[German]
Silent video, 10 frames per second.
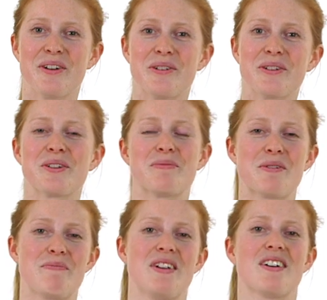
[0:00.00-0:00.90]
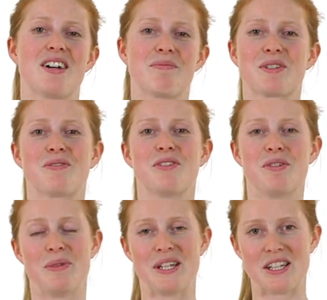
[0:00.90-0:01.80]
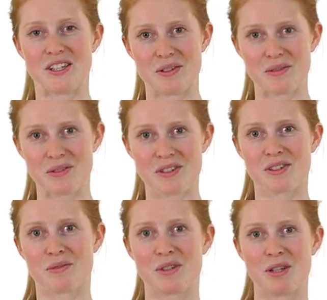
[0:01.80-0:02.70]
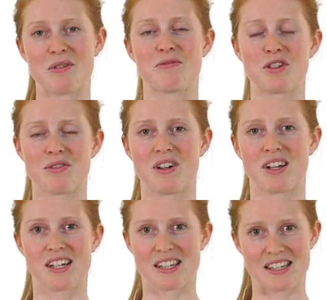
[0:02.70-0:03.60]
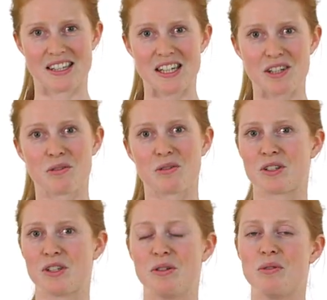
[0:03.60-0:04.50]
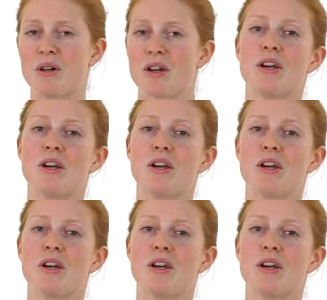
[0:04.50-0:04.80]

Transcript: Und immer mehr haben sich für die Petition zum Thema Fischfang interessiert und sie über